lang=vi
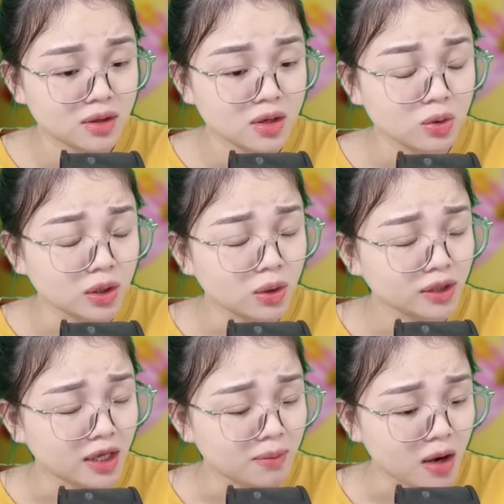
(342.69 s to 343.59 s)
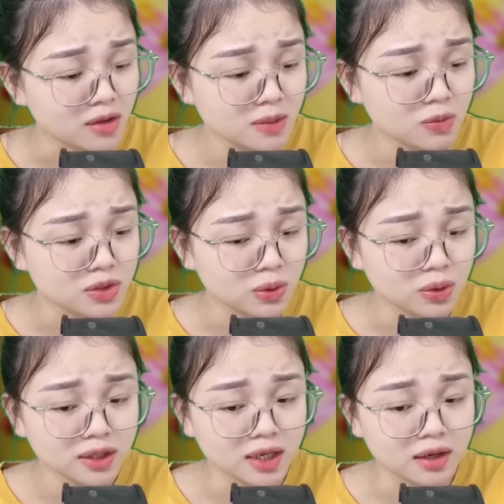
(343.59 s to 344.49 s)
Cô ta có thể bỏ ra một số
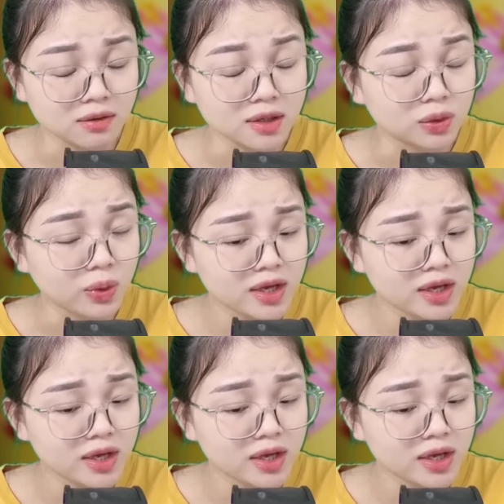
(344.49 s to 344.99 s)
tiền lớn để thuê